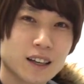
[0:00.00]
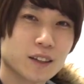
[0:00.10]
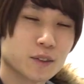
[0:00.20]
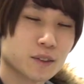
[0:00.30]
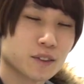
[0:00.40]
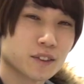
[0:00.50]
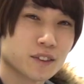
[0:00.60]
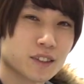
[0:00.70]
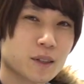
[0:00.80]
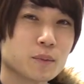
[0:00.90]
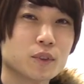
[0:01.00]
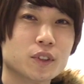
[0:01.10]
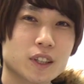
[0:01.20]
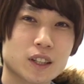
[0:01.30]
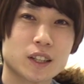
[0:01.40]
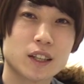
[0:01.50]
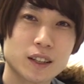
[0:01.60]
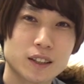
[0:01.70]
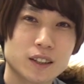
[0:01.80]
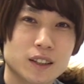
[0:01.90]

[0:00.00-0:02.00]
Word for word: あのー、全部の敵にね、